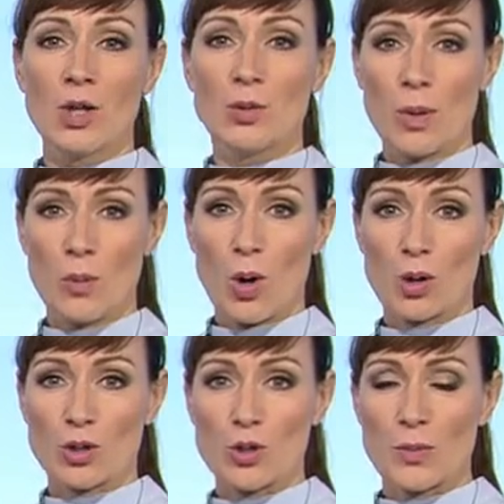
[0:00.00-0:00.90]

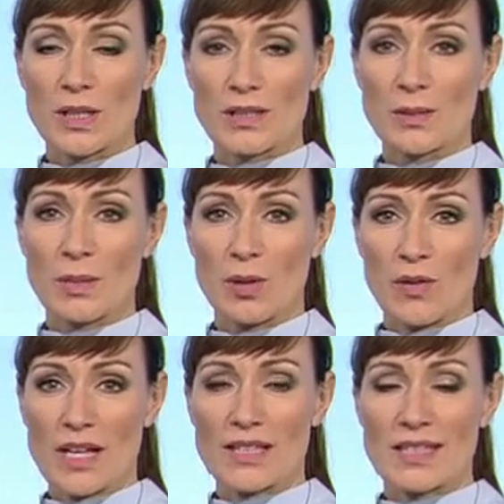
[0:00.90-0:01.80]
Übermorgen spielen die
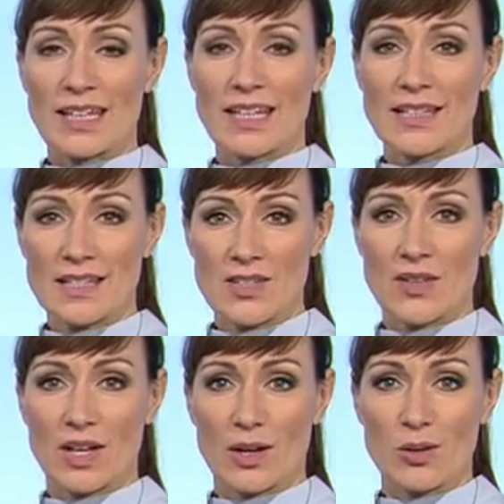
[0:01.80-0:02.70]
Blau-Weißen in
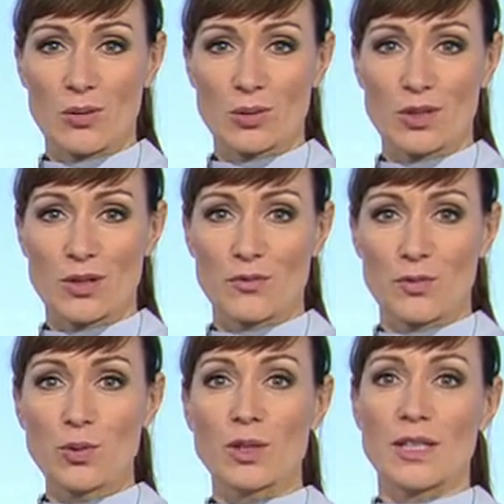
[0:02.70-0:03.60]
Zwickau unter
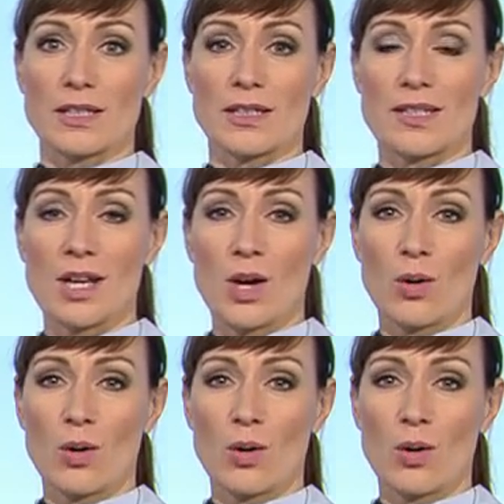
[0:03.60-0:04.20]
Flutlicht.